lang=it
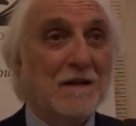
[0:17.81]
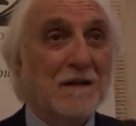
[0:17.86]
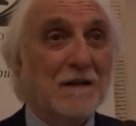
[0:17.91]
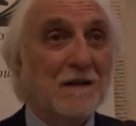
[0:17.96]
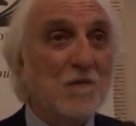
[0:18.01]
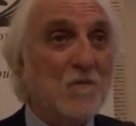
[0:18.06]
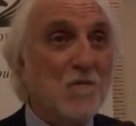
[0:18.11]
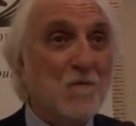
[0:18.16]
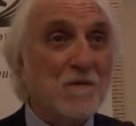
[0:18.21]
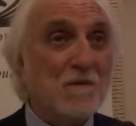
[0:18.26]
e,
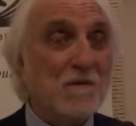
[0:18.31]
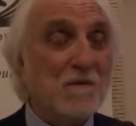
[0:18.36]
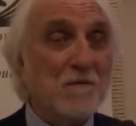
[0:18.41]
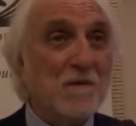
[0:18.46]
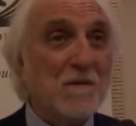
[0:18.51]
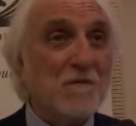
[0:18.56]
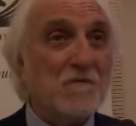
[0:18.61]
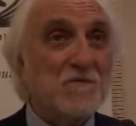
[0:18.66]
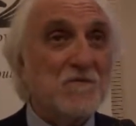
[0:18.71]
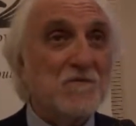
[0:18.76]
comunque
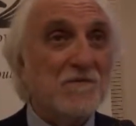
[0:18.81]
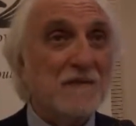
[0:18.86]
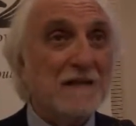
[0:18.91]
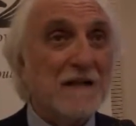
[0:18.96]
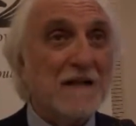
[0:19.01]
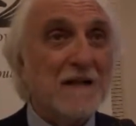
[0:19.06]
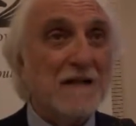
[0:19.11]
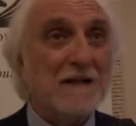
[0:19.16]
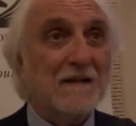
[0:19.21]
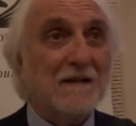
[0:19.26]
dobbiamo
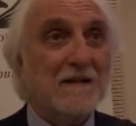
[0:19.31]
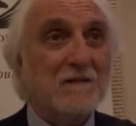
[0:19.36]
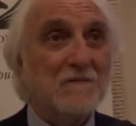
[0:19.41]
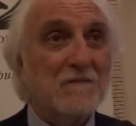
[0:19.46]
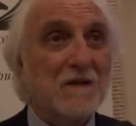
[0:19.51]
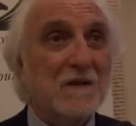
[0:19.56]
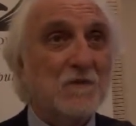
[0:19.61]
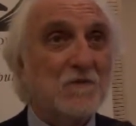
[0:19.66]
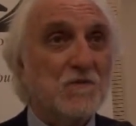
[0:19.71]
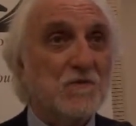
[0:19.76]
superare
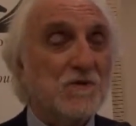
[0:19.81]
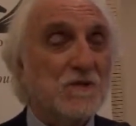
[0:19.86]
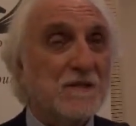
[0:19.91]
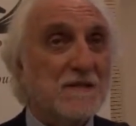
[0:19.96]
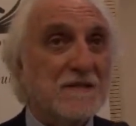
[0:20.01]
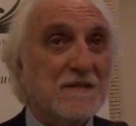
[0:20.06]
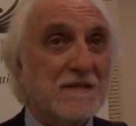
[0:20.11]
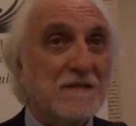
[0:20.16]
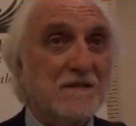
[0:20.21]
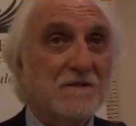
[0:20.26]
una
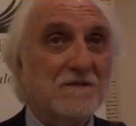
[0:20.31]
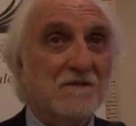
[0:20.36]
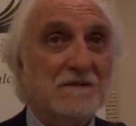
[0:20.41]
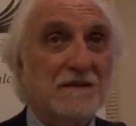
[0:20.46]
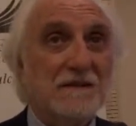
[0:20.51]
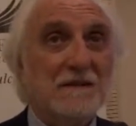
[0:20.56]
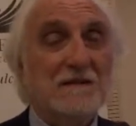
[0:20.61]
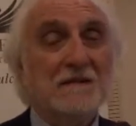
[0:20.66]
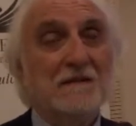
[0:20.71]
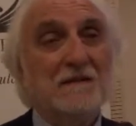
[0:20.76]

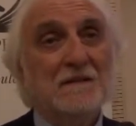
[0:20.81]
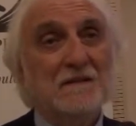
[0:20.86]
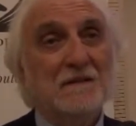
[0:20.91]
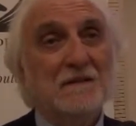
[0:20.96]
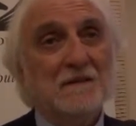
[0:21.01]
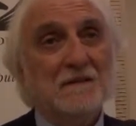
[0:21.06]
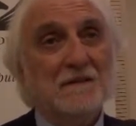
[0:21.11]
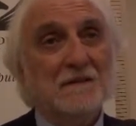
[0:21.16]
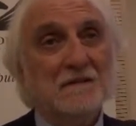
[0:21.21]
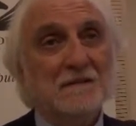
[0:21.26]
concezione
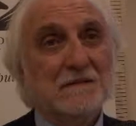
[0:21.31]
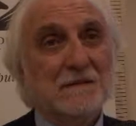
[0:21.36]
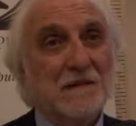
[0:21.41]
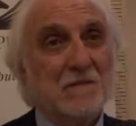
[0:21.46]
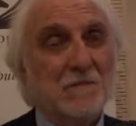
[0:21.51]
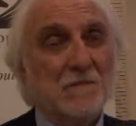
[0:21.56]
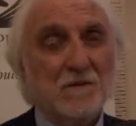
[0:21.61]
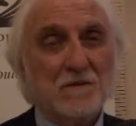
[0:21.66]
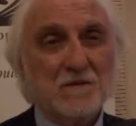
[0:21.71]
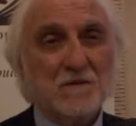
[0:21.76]
del
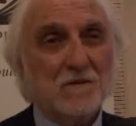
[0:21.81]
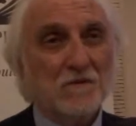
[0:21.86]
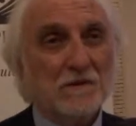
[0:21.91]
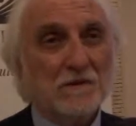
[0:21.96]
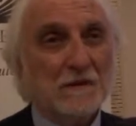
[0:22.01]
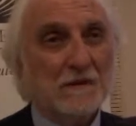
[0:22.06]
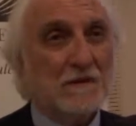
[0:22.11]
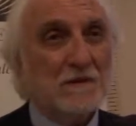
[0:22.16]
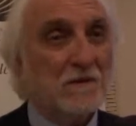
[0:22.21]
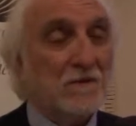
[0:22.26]
rapporto col
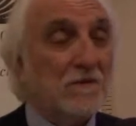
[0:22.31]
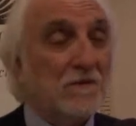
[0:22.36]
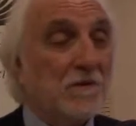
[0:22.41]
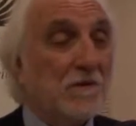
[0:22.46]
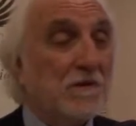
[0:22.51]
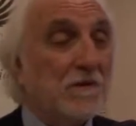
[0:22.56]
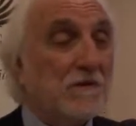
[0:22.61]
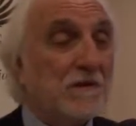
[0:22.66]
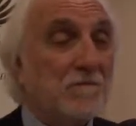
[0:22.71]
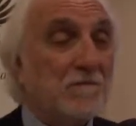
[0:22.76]
territorio
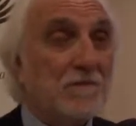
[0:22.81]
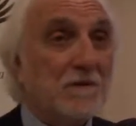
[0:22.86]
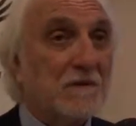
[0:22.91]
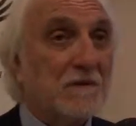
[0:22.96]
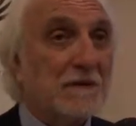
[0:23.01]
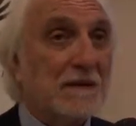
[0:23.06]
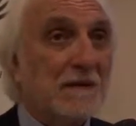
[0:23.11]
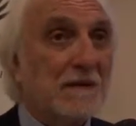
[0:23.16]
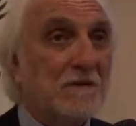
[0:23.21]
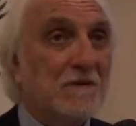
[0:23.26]
che ci ha
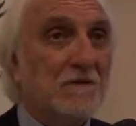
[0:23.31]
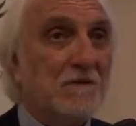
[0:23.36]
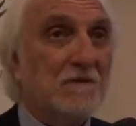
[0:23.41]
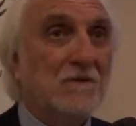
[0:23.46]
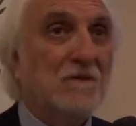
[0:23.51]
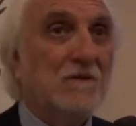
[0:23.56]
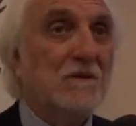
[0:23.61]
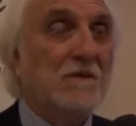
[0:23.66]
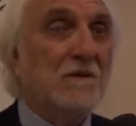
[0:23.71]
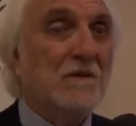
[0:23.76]

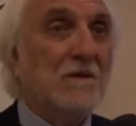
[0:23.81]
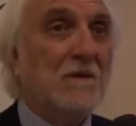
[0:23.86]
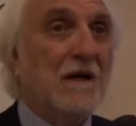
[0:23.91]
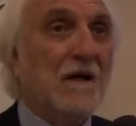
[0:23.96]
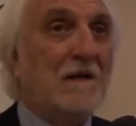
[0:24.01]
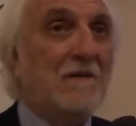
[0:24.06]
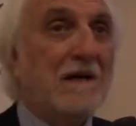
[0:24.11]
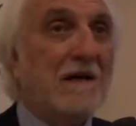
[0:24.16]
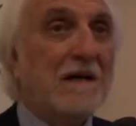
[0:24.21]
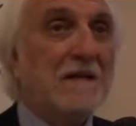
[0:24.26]
portato
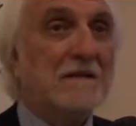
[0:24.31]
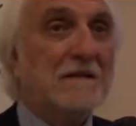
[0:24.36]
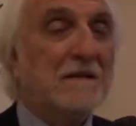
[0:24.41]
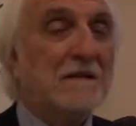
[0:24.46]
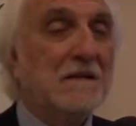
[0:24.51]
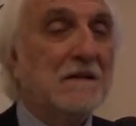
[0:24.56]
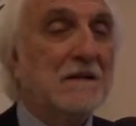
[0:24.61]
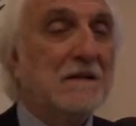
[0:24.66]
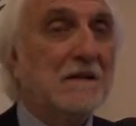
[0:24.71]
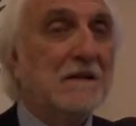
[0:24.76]

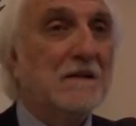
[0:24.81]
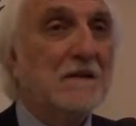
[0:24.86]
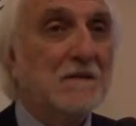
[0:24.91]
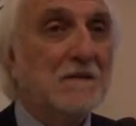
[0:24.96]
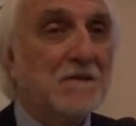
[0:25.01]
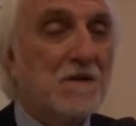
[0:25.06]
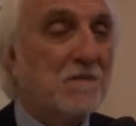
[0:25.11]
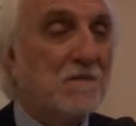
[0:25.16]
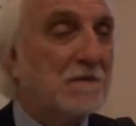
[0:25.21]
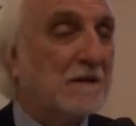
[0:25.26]
avanti
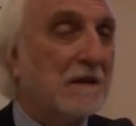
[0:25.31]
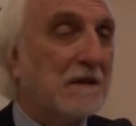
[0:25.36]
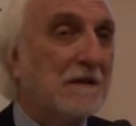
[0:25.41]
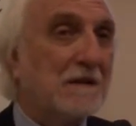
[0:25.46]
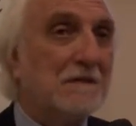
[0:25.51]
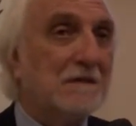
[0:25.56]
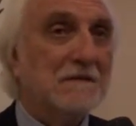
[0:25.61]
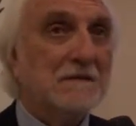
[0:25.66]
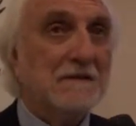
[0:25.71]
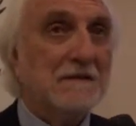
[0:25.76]
diciamo,
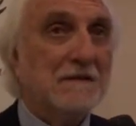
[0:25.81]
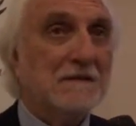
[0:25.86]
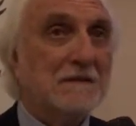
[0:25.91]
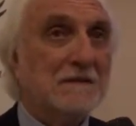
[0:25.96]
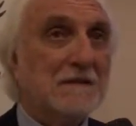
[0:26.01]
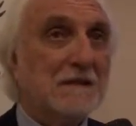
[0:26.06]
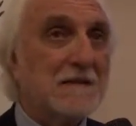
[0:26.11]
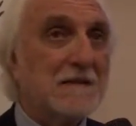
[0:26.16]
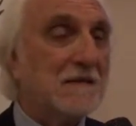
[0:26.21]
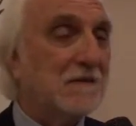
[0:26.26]
dal, dal,
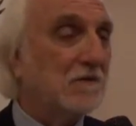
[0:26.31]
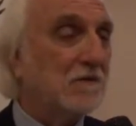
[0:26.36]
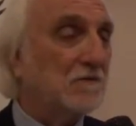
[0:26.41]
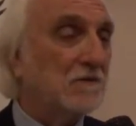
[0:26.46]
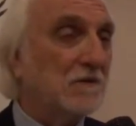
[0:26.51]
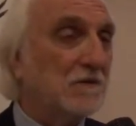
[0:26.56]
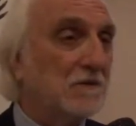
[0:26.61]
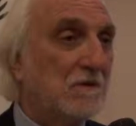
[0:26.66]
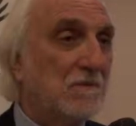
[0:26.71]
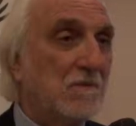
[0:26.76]
dal
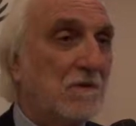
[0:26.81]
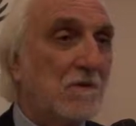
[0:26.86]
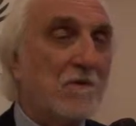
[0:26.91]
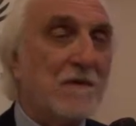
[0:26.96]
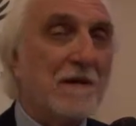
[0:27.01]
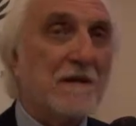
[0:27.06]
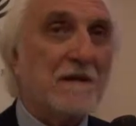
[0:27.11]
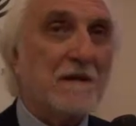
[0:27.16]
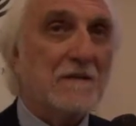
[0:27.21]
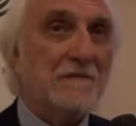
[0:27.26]
secondo
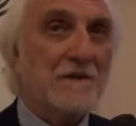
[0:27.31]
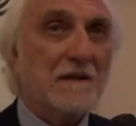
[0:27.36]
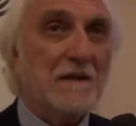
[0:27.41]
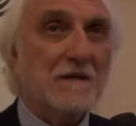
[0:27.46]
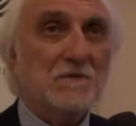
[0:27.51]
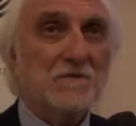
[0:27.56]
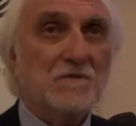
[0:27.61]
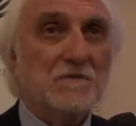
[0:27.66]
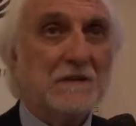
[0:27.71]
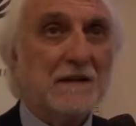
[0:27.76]
dopoguerra fino
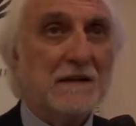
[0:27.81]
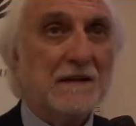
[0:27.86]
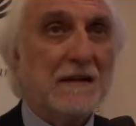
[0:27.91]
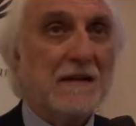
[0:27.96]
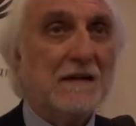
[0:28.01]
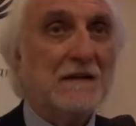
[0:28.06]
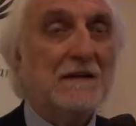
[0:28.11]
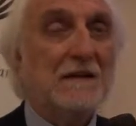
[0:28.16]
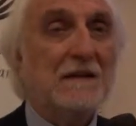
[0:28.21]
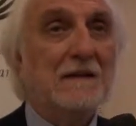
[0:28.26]
a tutti gli
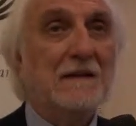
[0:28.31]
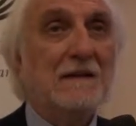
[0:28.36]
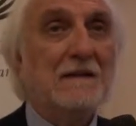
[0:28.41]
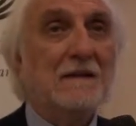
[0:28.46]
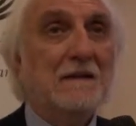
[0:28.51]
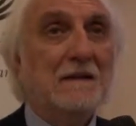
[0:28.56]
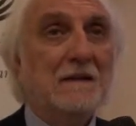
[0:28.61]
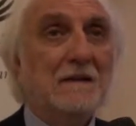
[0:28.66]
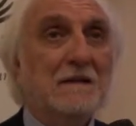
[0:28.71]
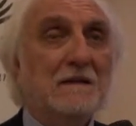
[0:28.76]
anni
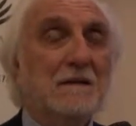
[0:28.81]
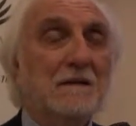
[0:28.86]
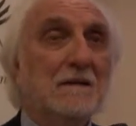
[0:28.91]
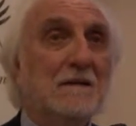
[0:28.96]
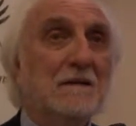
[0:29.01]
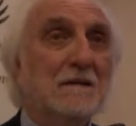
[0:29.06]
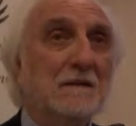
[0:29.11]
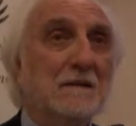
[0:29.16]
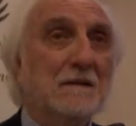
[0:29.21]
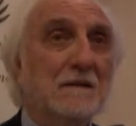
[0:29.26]

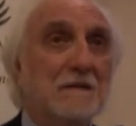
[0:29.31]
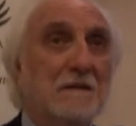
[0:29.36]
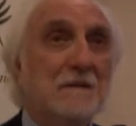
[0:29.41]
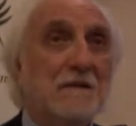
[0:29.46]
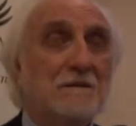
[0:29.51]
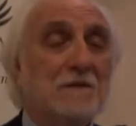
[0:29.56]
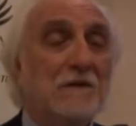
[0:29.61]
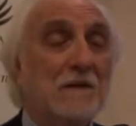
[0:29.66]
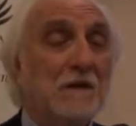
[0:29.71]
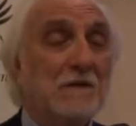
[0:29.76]

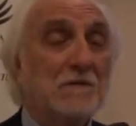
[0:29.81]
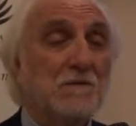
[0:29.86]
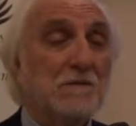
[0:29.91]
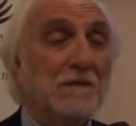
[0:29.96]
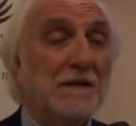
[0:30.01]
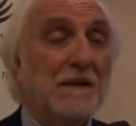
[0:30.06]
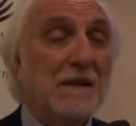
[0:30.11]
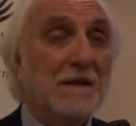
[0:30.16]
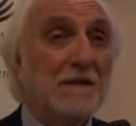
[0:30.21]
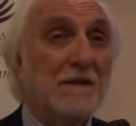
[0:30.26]
eh, fino a
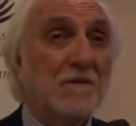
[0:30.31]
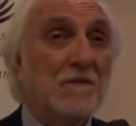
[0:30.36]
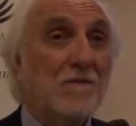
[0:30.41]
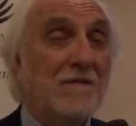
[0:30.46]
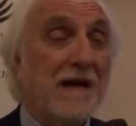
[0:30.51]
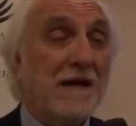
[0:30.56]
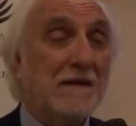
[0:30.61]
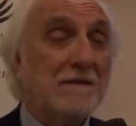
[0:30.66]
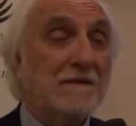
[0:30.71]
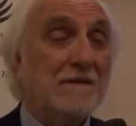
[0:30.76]
tutti gli anni
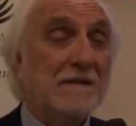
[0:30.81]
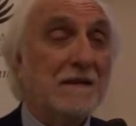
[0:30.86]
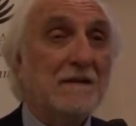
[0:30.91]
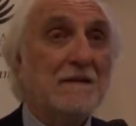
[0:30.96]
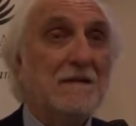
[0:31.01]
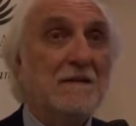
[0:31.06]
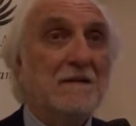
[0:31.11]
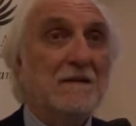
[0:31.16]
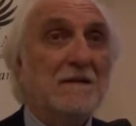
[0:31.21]
90,